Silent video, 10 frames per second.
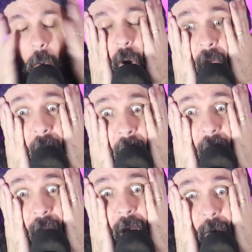
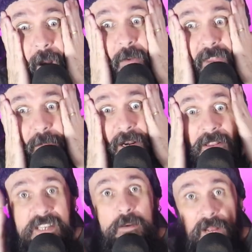Uau! Olha o trabalho
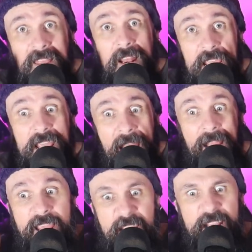dessa
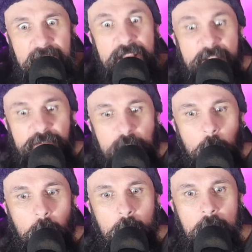bateria! Que
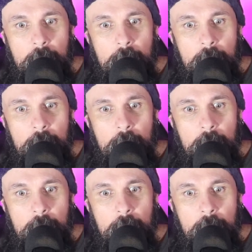incrível!